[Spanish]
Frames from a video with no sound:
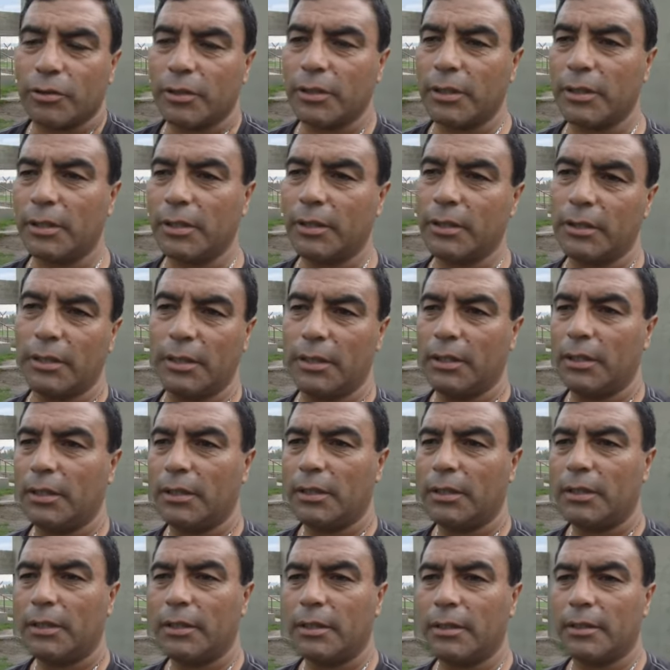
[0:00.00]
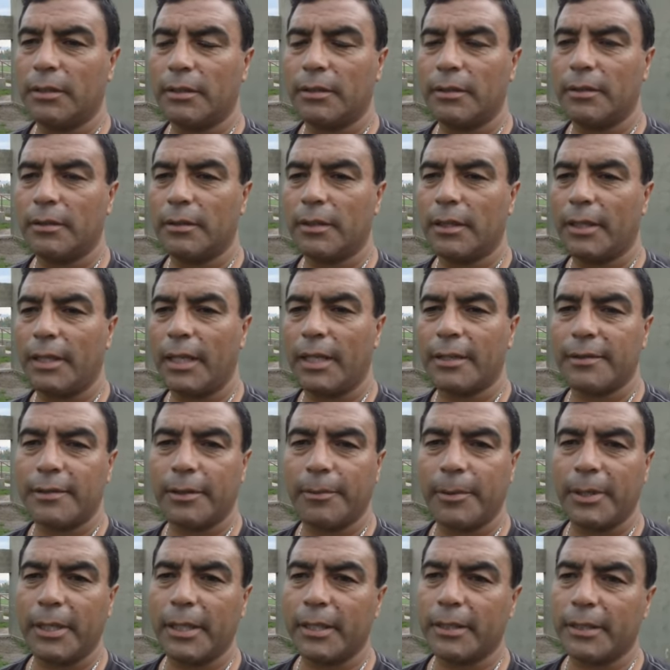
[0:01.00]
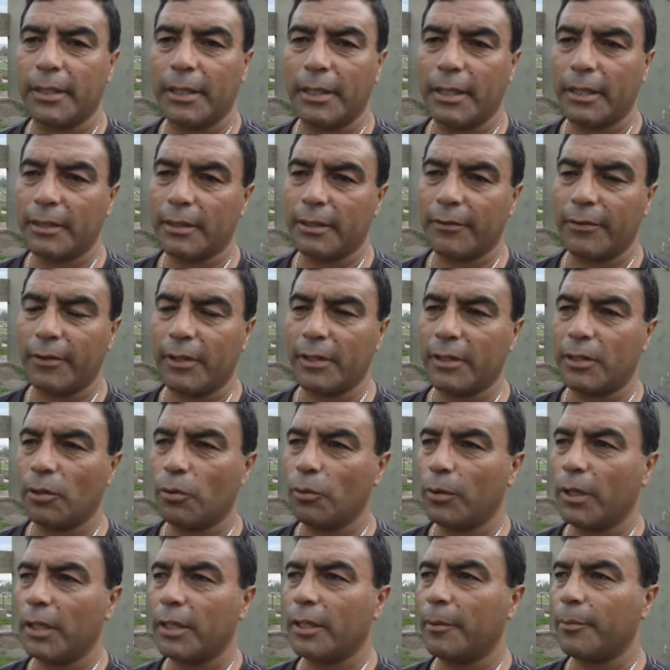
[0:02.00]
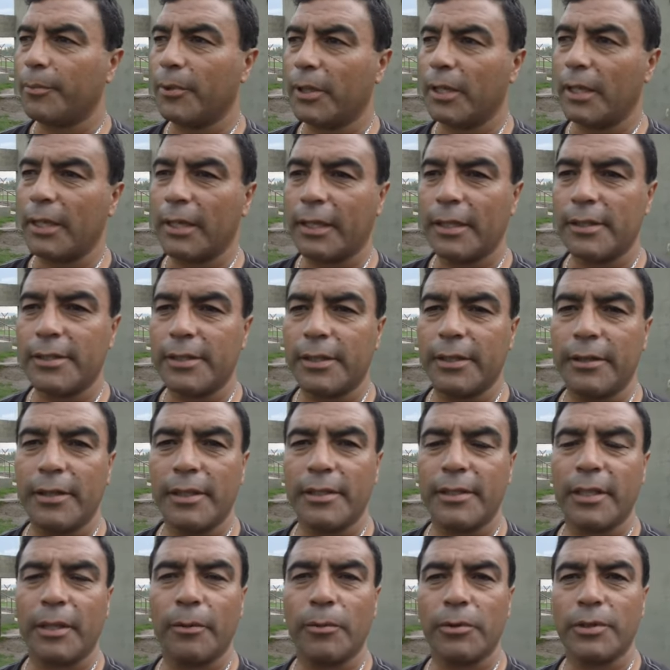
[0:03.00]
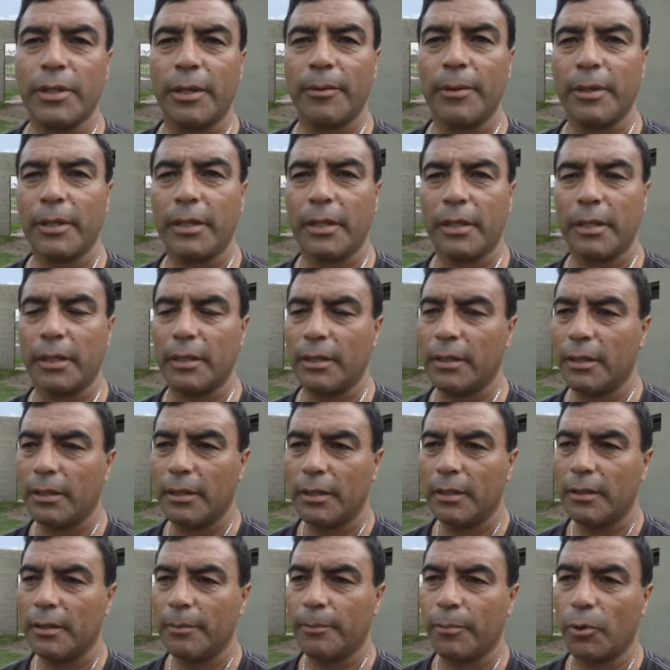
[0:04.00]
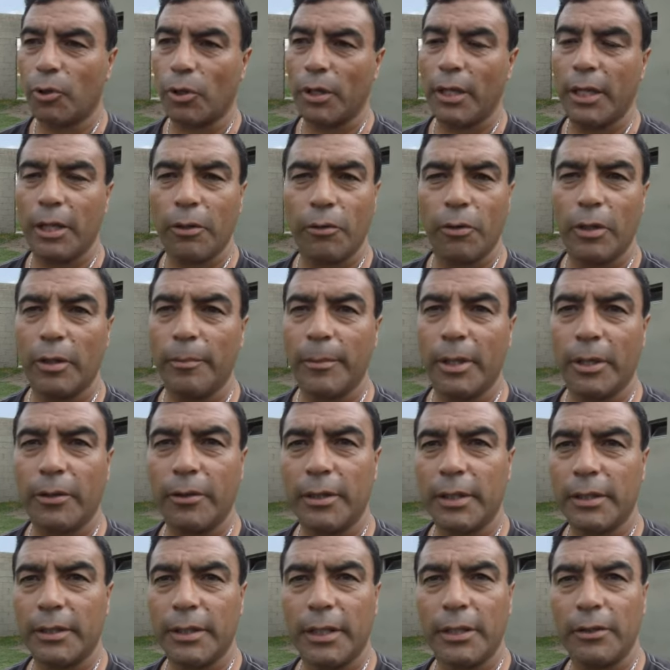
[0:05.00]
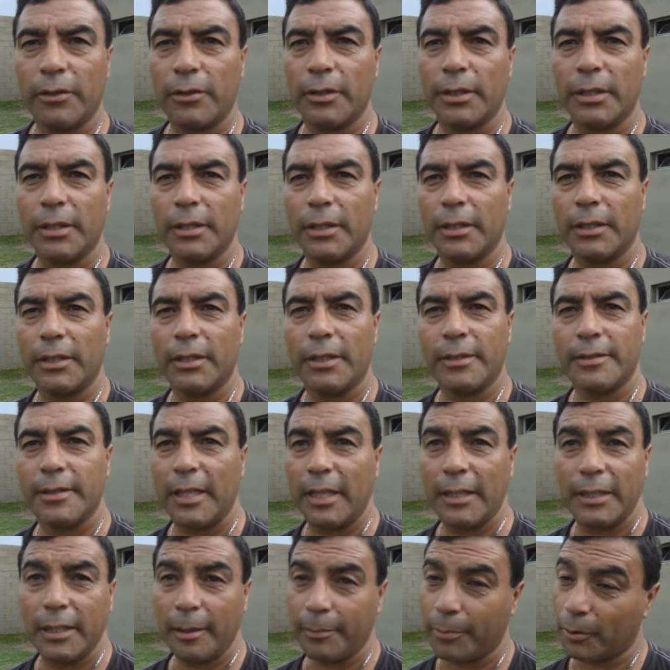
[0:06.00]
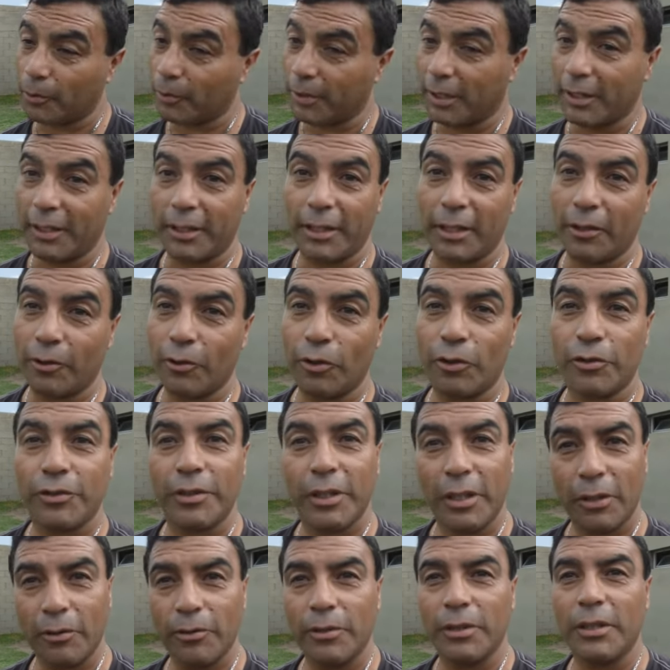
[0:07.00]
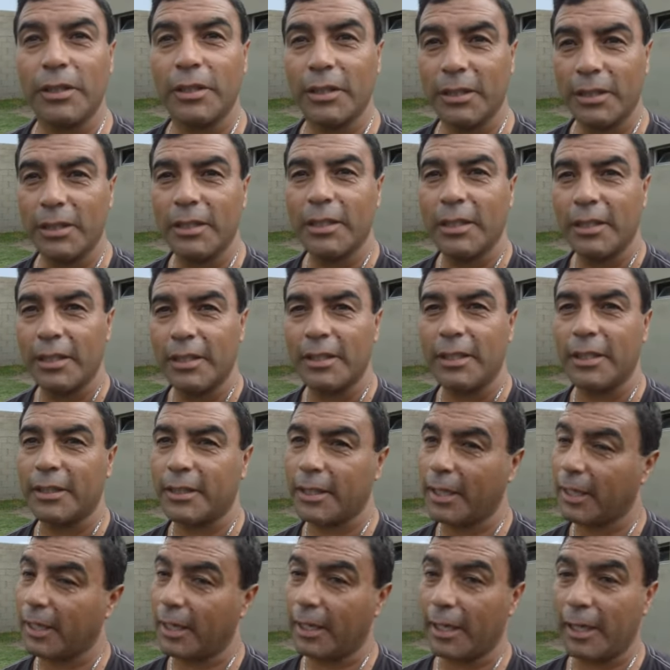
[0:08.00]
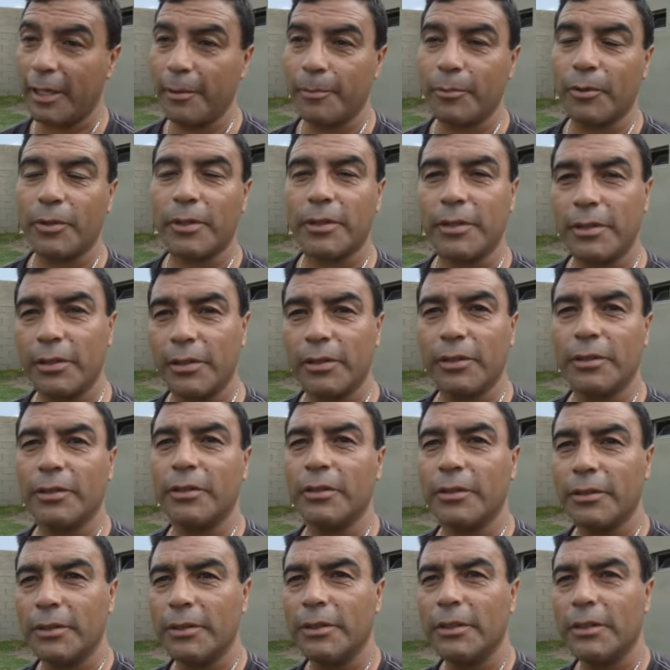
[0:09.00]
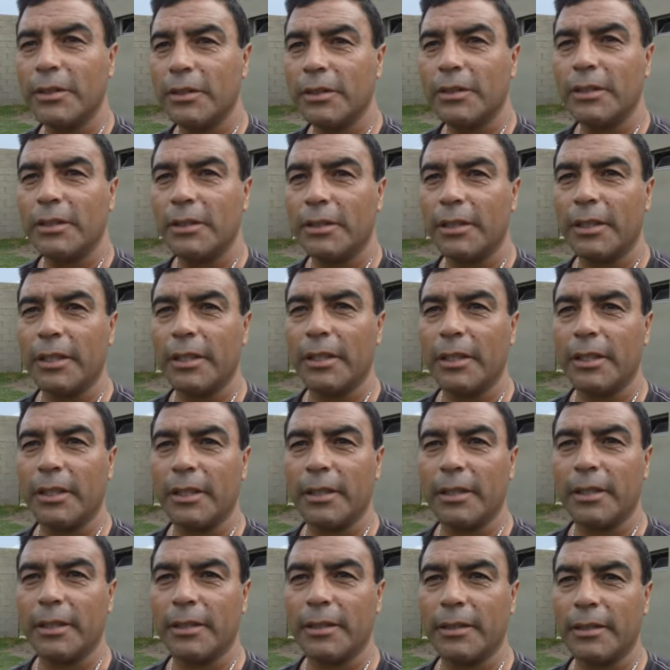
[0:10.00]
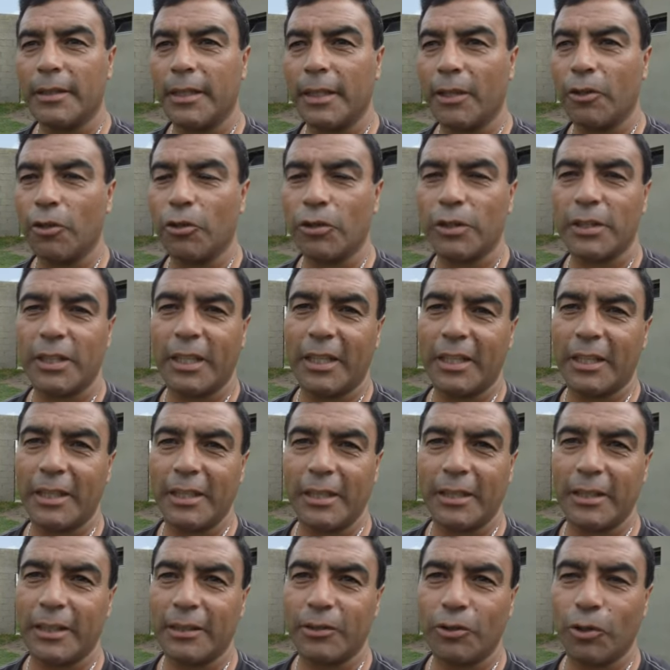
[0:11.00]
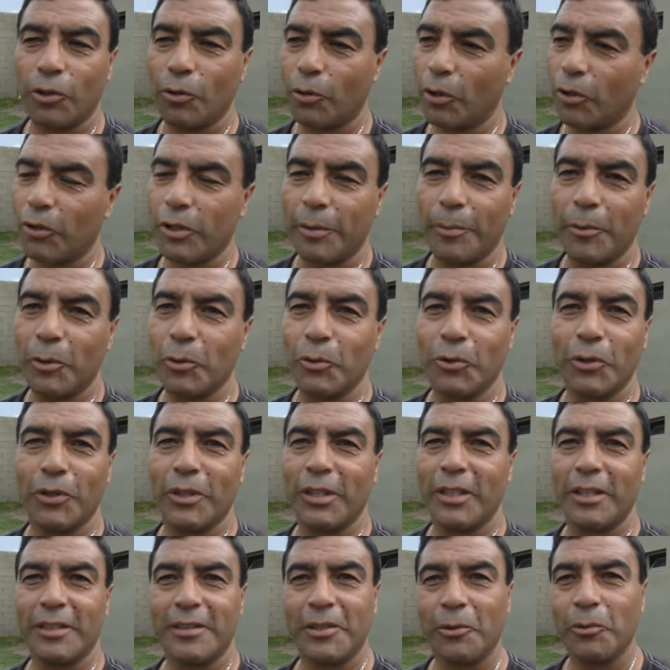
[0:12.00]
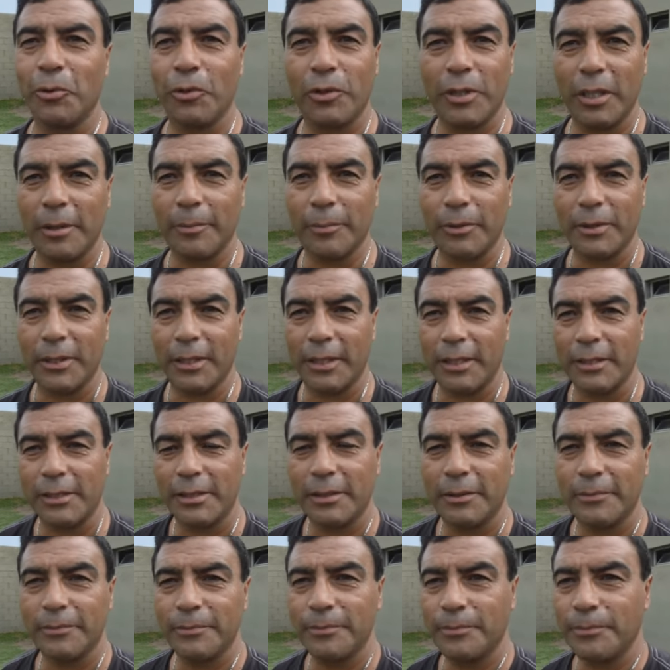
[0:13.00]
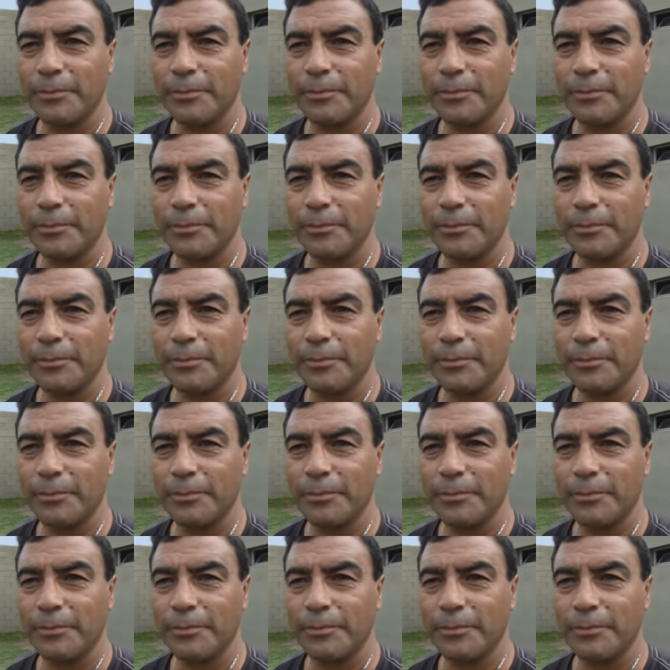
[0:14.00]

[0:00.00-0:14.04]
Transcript: y, de nada, serviría entrenar en diferentes lugares y después ir a la cancha de gimnasia que vos sabés que por lejos es el mejor estadio de, de Salta, pero tenés que conocerlo y y entrenar ahí, porque si no eh, te corta todos los 10 minutos del segundo tiempo. ¿Cuál va a ser el